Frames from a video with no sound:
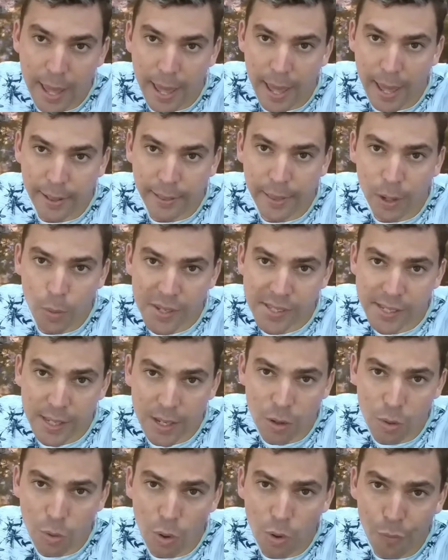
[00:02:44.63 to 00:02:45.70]
Então esse aqui é
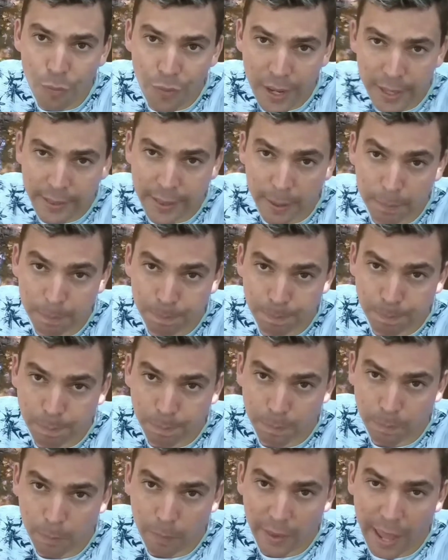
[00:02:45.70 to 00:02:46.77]
um convite,
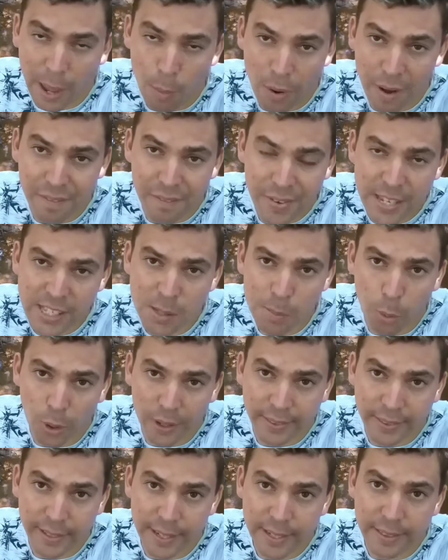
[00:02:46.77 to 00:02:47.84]
é um aviso
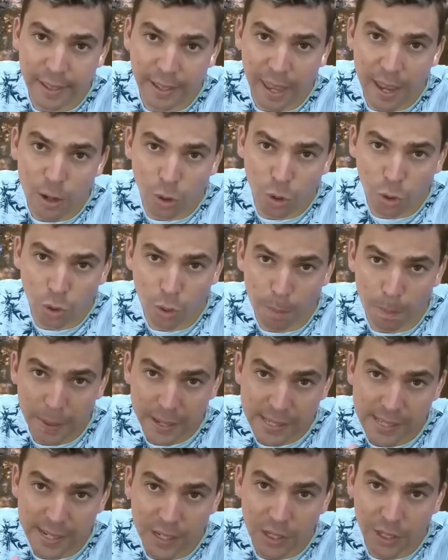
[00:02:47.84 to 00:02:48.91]
importante aqui que eu estou
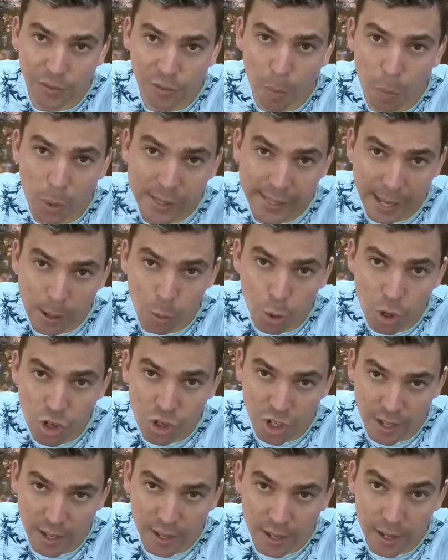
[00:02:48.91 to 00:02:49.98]
passando, que eu vou postar
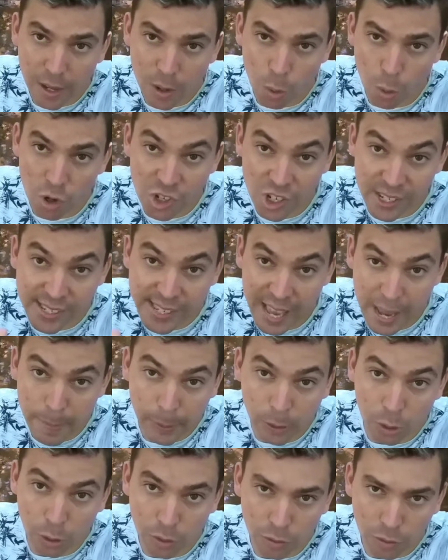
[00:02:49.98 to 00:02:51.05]
hoje, hoje é
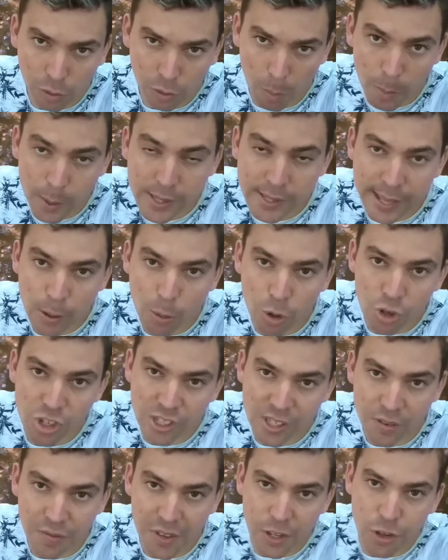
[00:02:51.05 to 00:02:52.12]
sábado, vou postar hoje
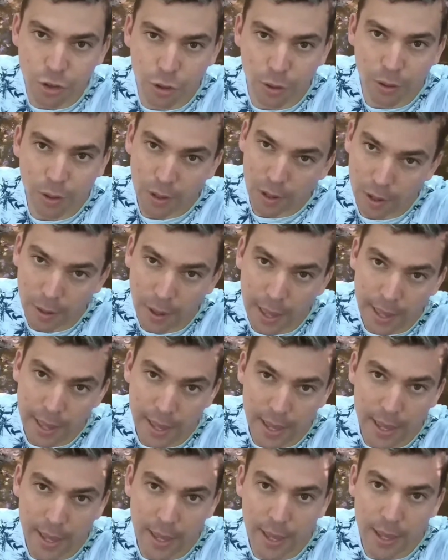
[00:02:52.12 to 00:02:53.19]
esse vídeo,
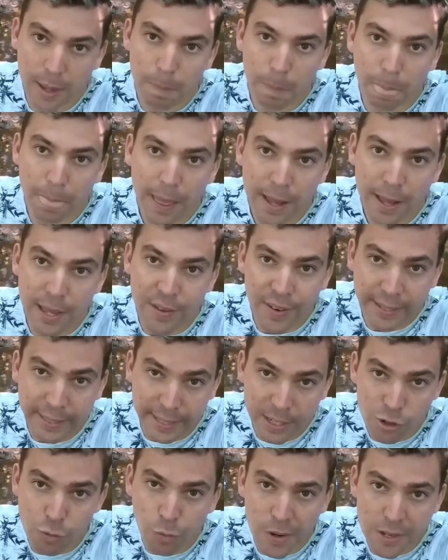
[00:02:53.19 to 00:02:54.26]
e que vai ter
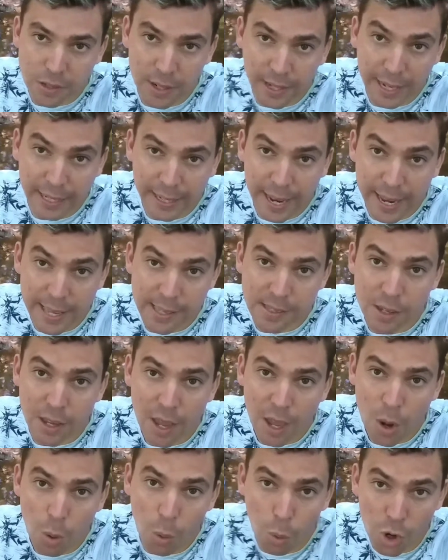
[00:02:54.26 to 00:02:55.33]
divulgação de canais,
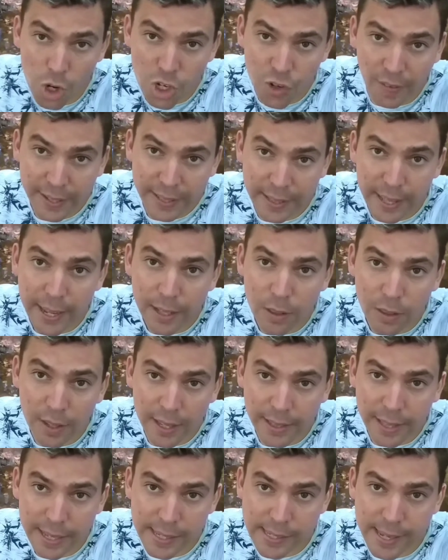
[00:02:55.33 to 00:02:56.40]
hoje vai ter,
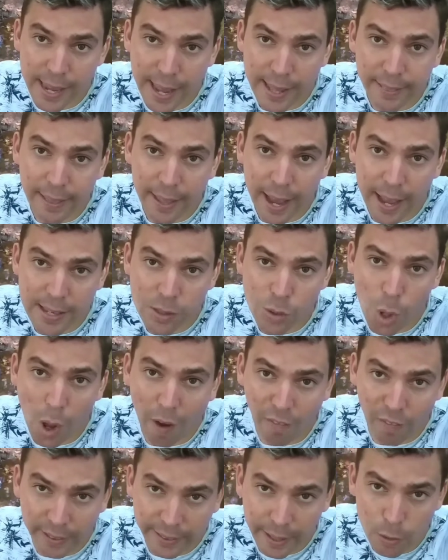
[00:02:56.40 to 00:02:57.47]
entre as 7 às 9
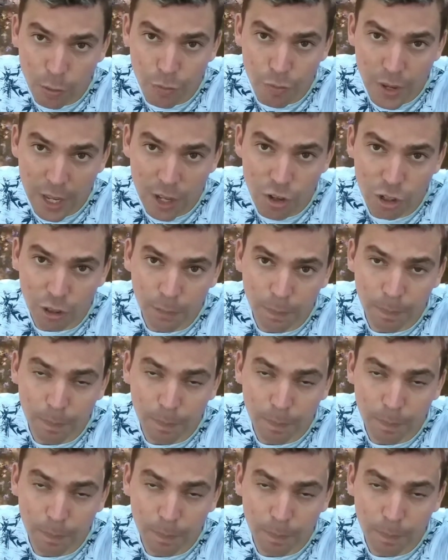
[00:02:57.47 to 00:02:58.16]
vai ter um vídeo,